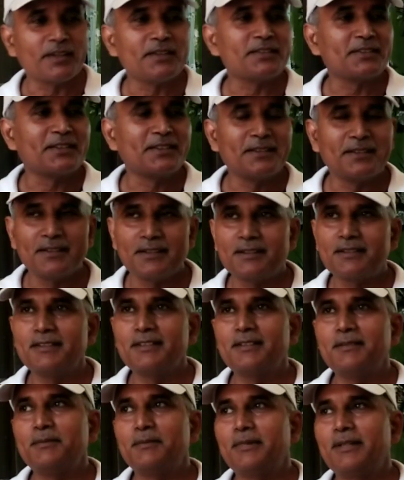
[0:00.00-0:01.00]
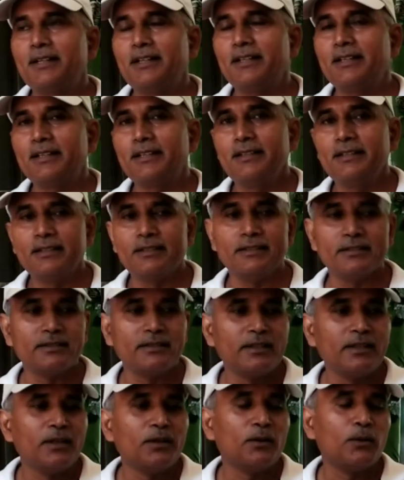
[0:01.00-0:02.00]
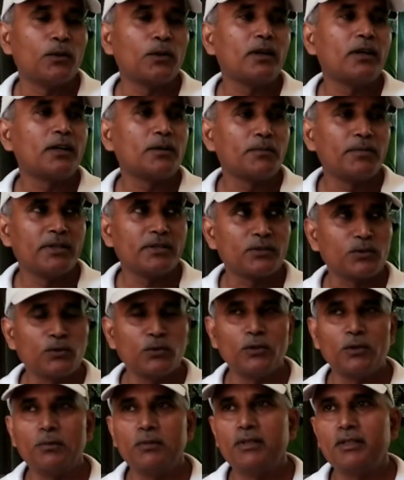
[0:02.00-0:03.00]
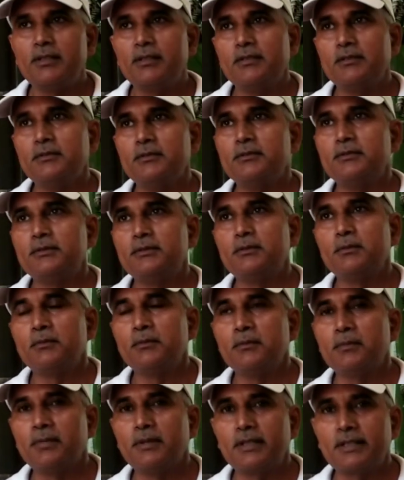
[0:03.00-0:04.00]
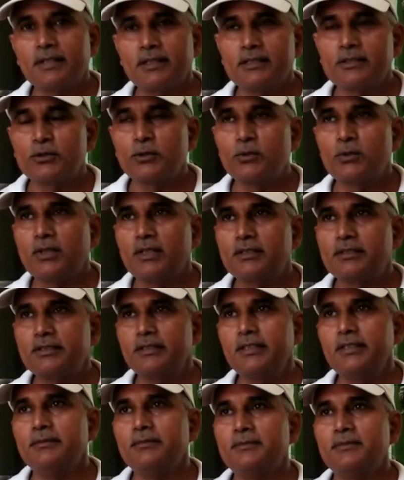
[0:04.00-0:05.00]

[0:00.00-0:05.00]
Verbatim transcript: इसकी लगन थी पढ़ने के लिए और आर पी स्कूल में पढ़ रहा है शुरुआत से